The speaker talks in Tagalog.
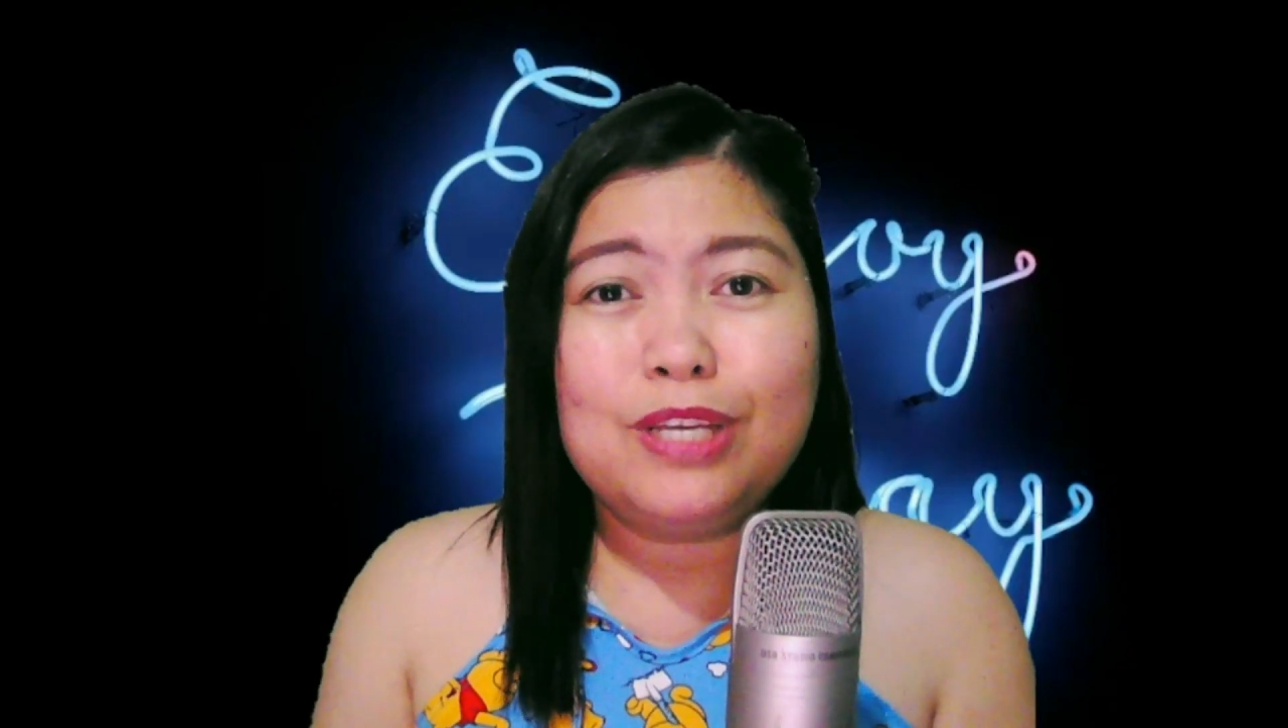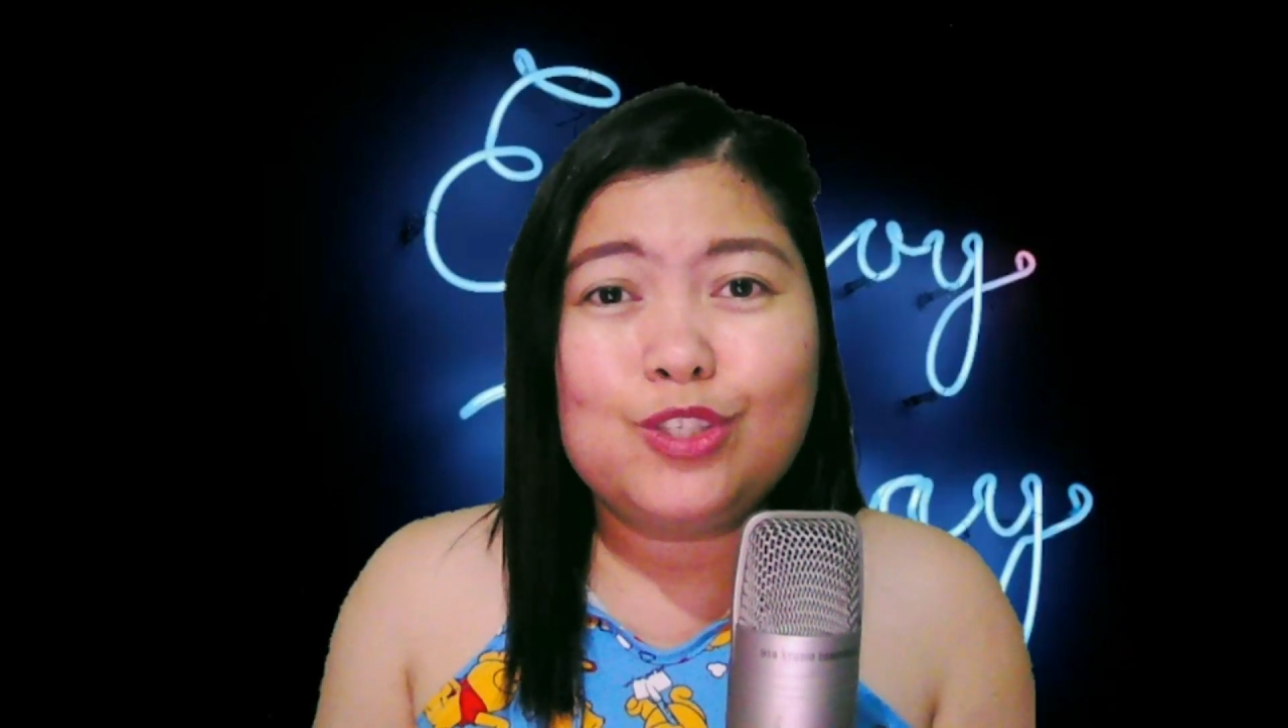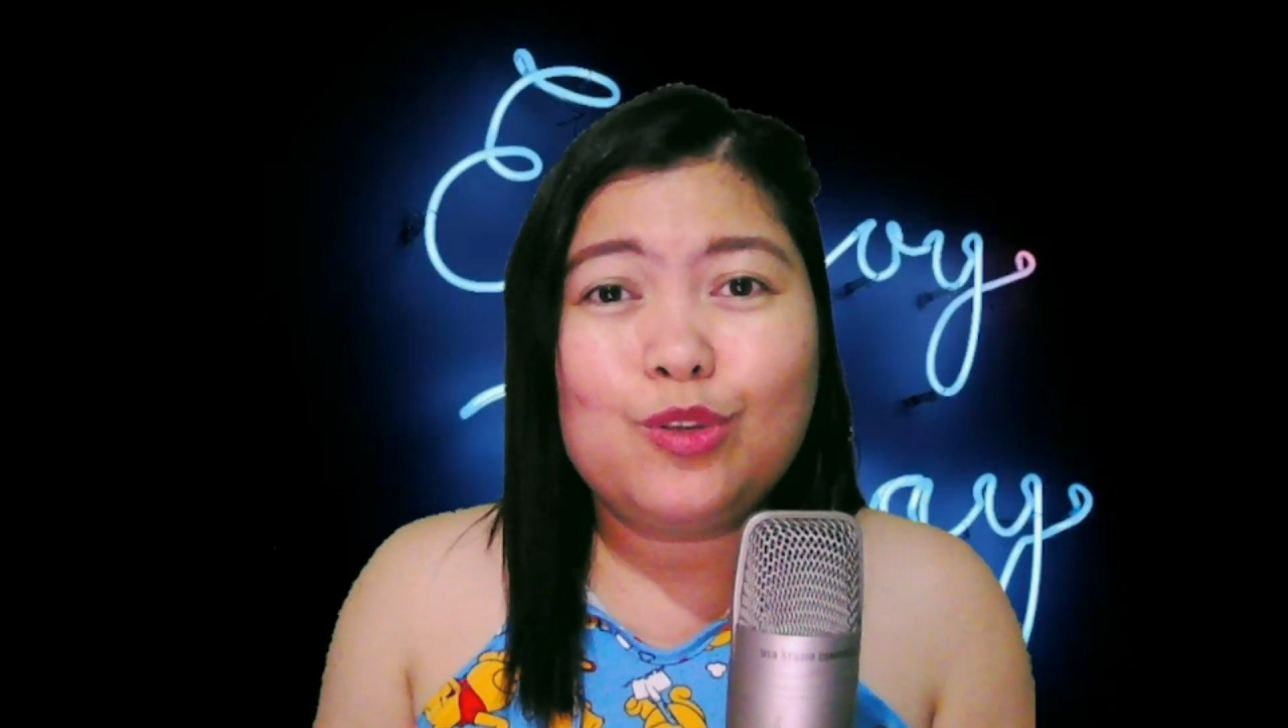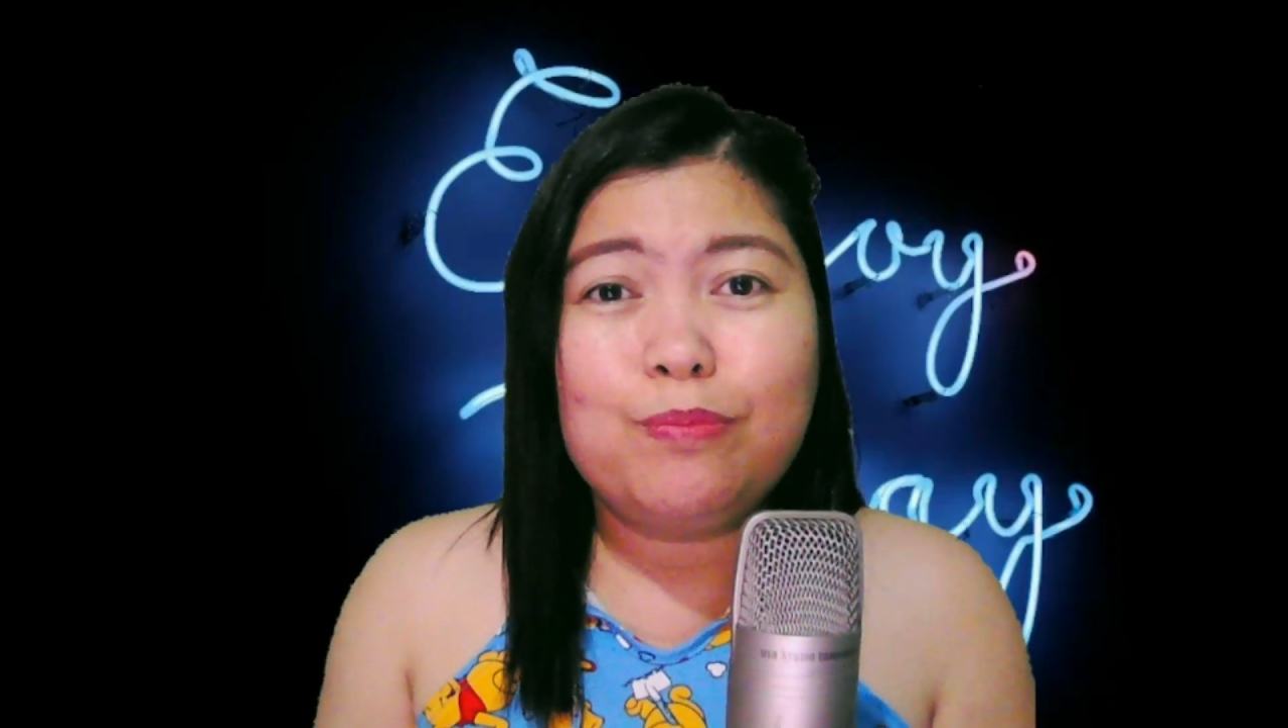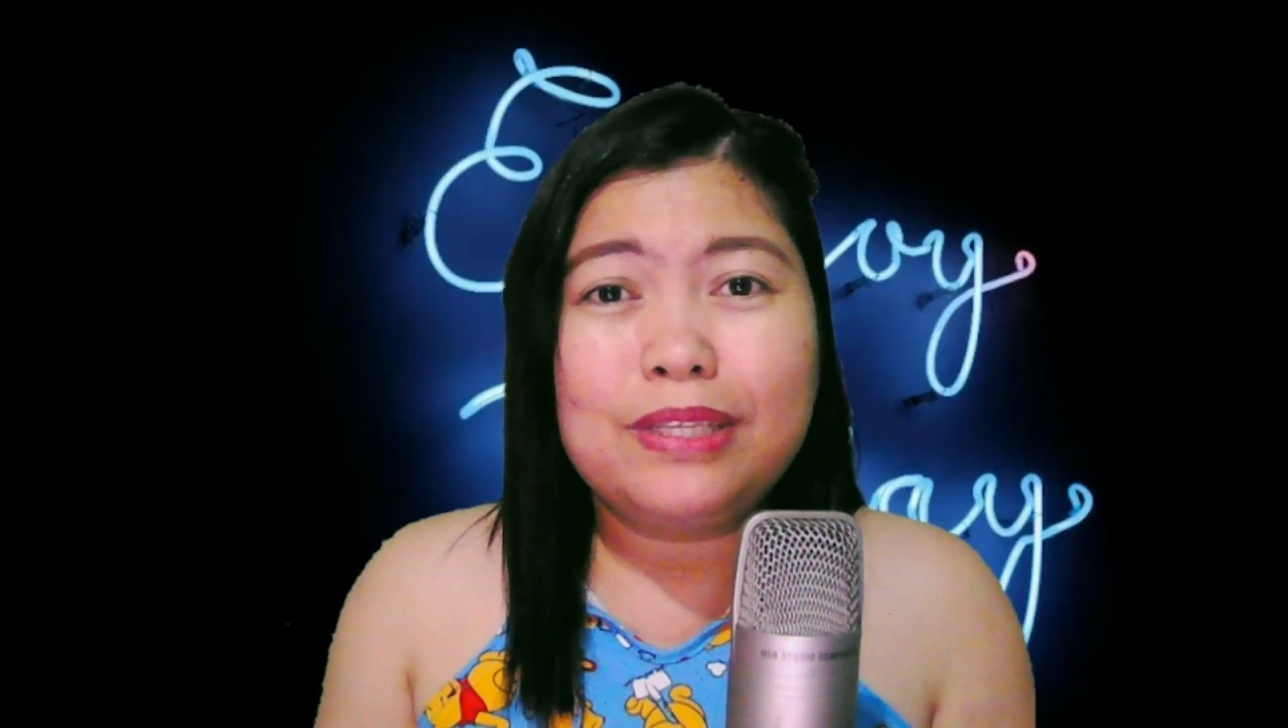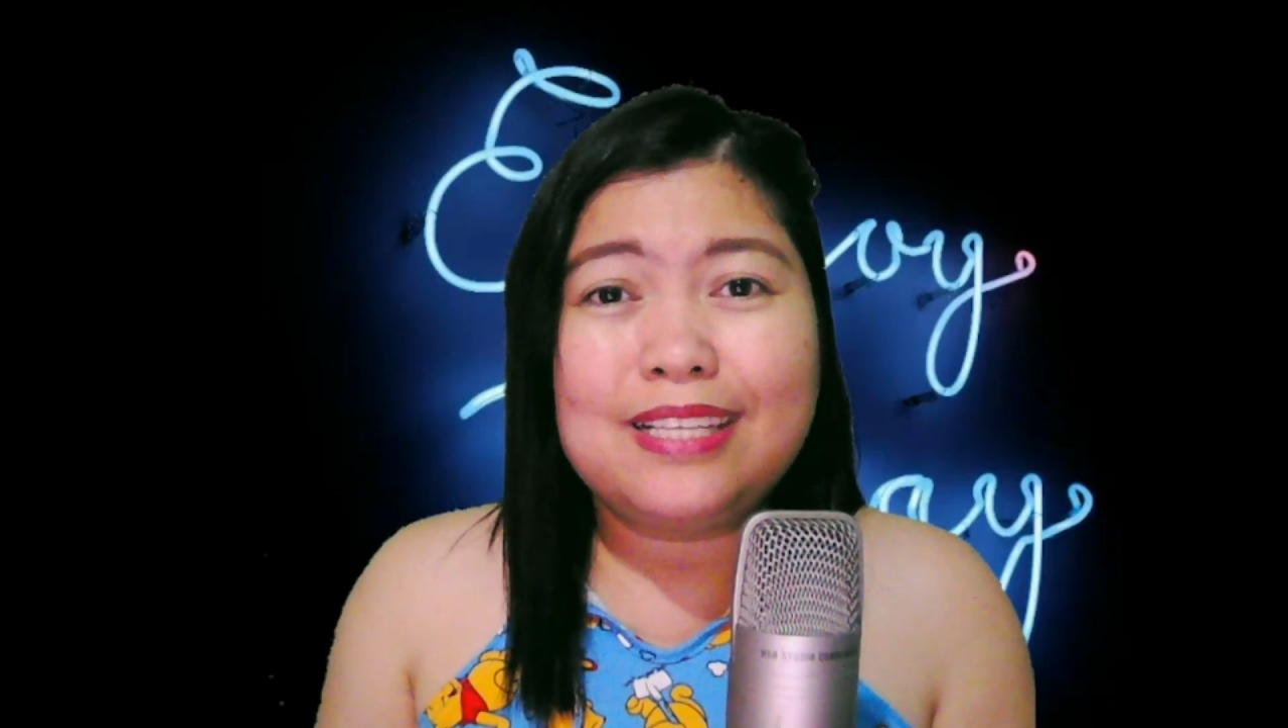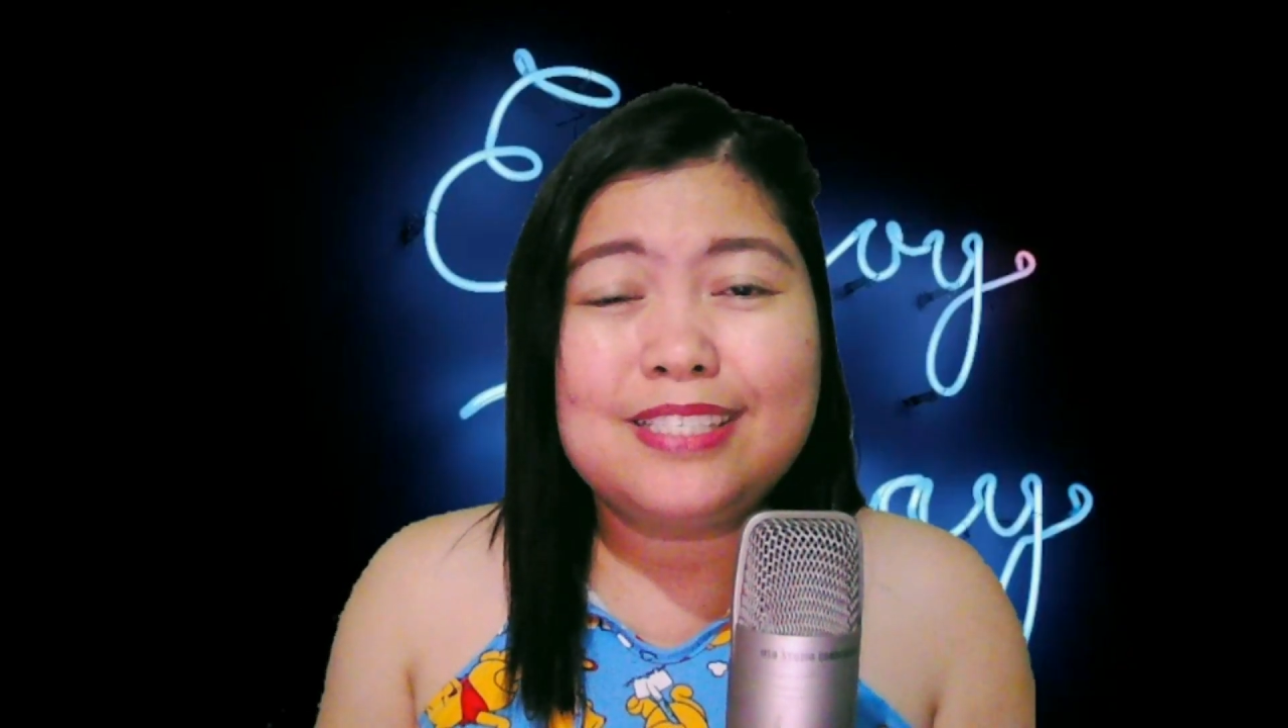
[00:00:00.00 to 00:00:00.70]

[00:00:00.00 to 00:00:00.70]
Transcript: niyang sumbatan